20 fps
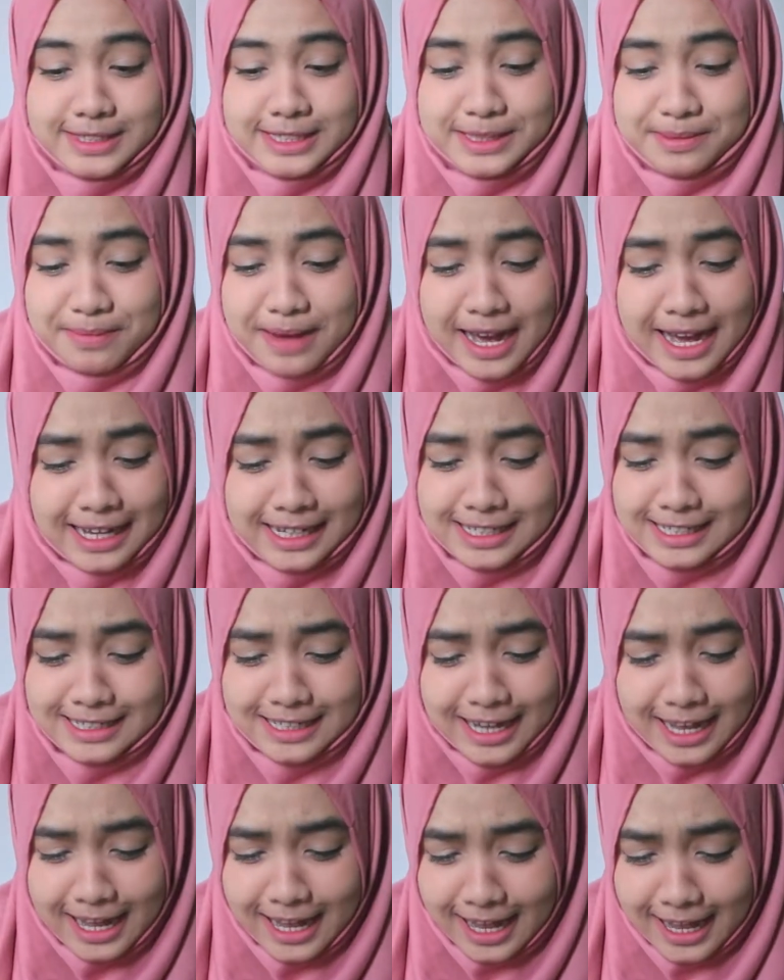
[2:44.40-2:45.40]

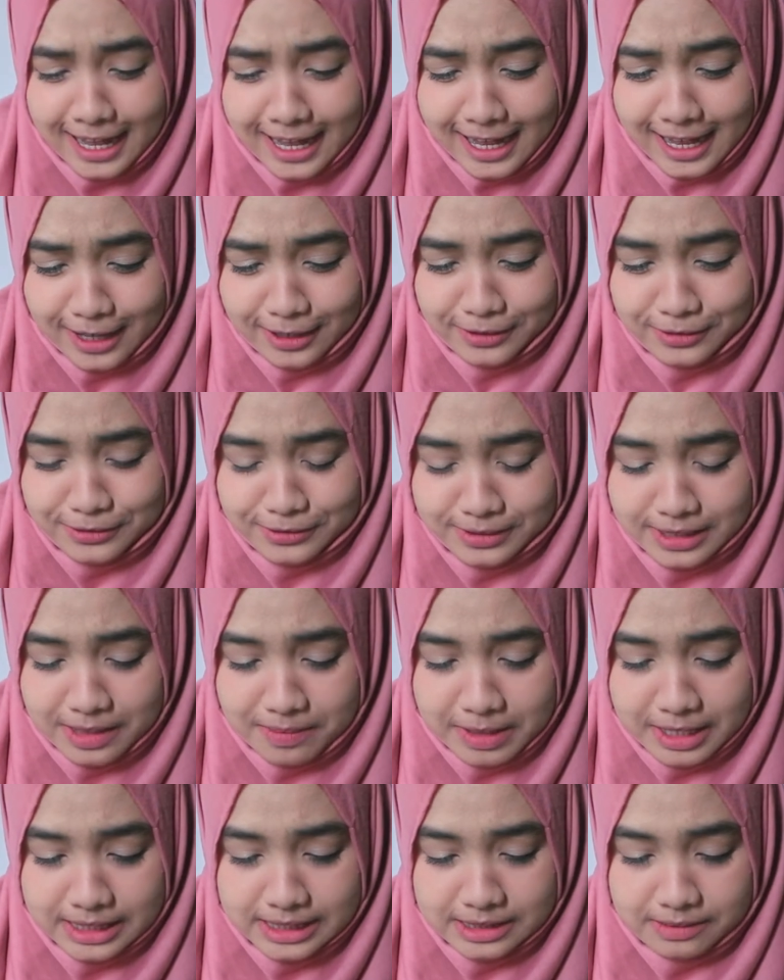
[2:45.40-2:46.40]
semangka aku bisa
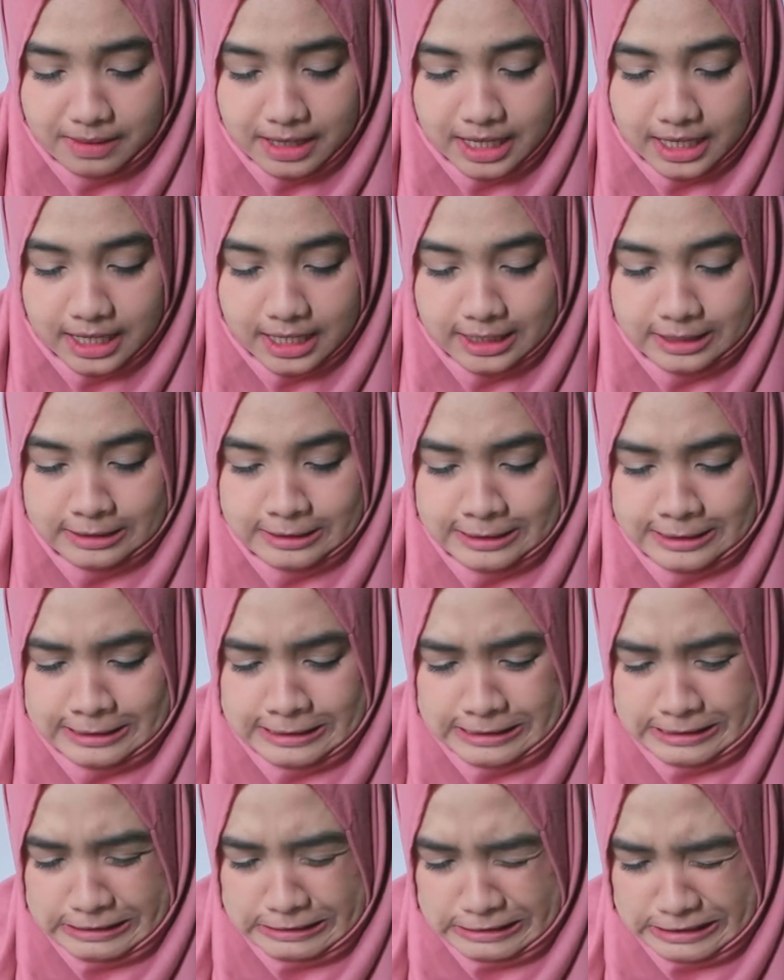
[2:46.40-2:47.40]
banget semangka
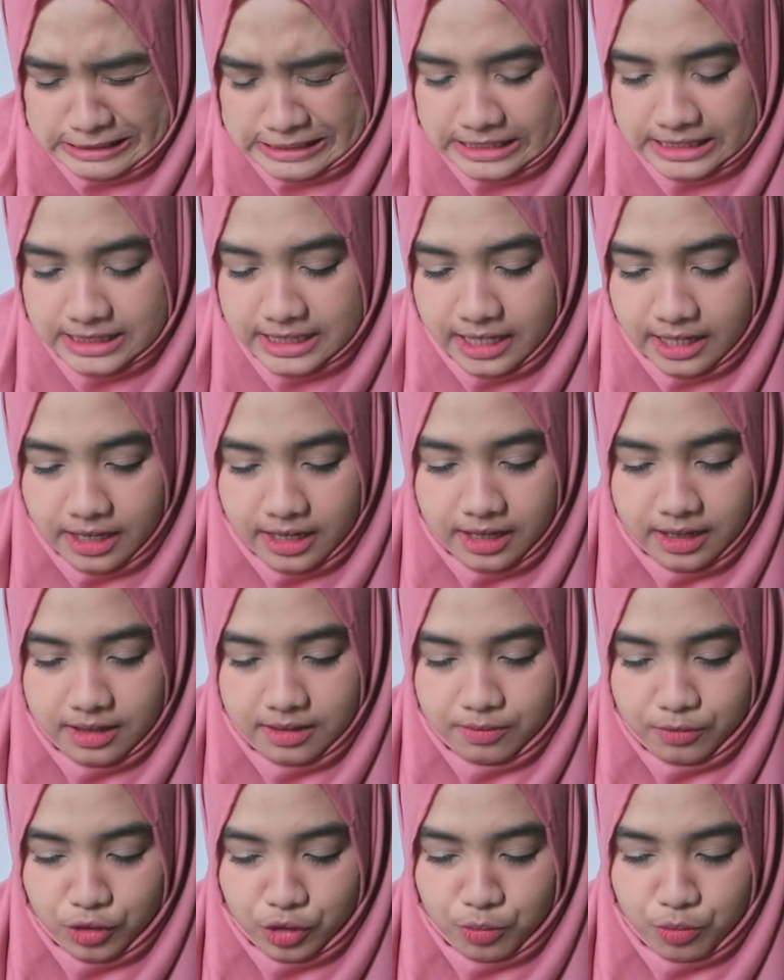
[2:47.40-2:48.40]
jadi karena
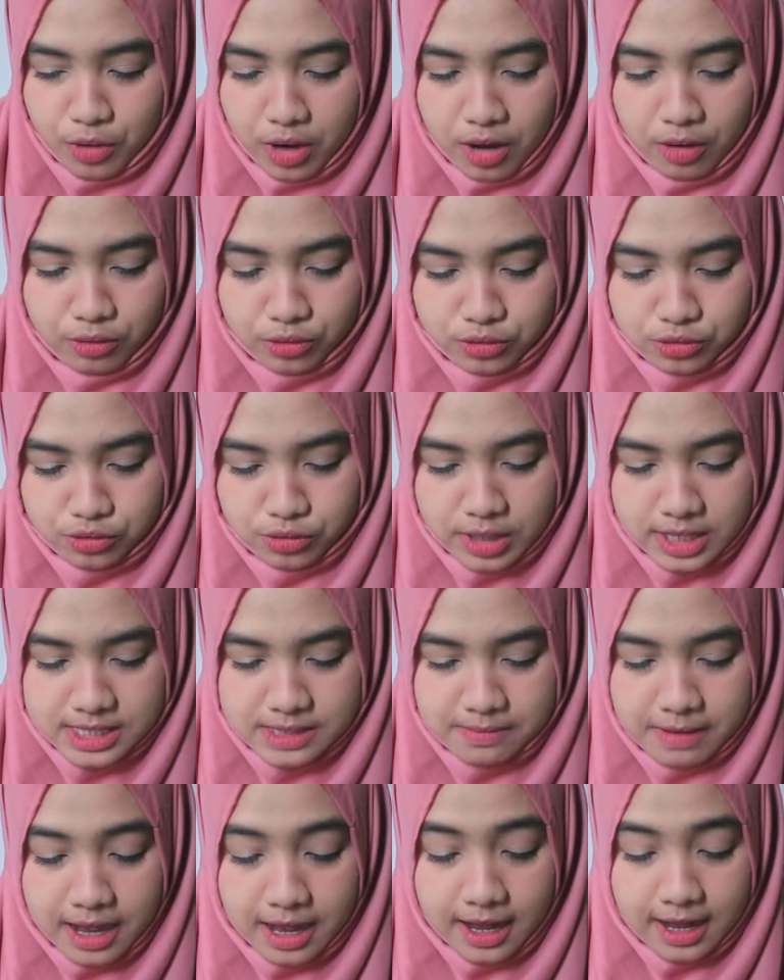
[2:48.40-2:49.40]
berhubung aku tuh suka
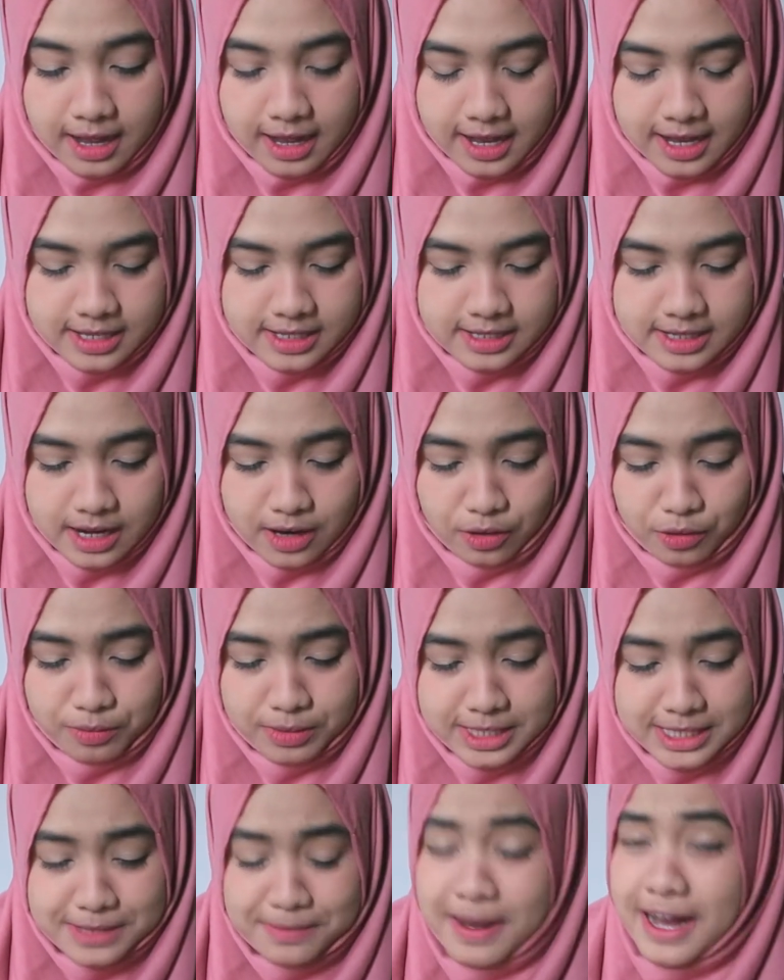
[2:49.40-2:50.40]
semangka jadi aku
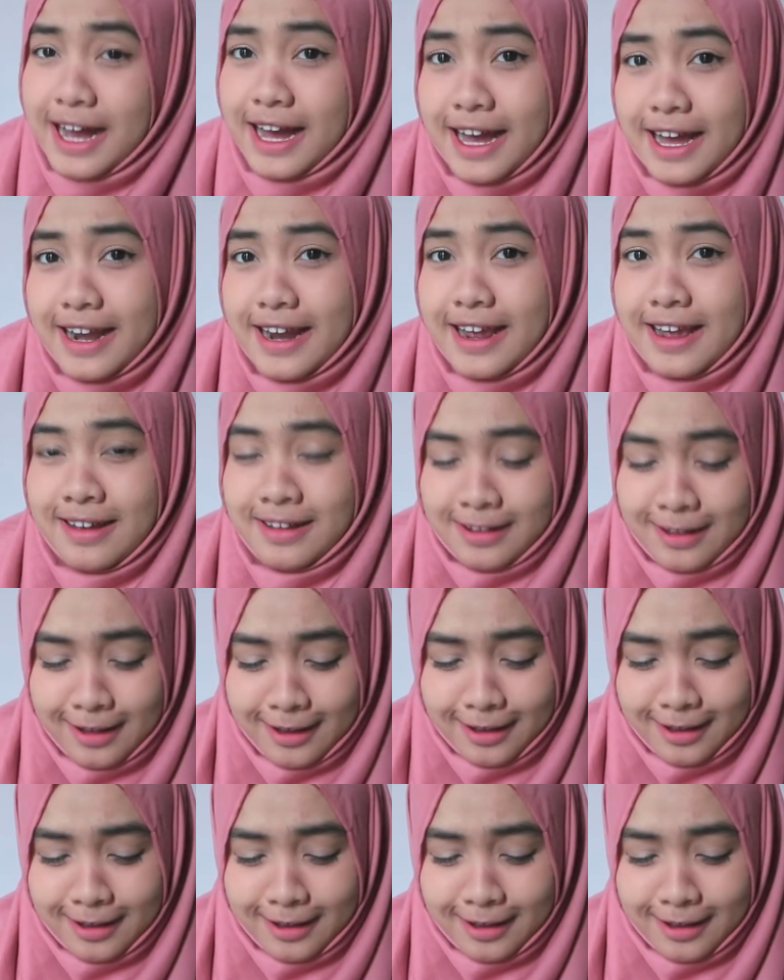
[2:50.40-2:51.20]
beli semangka deh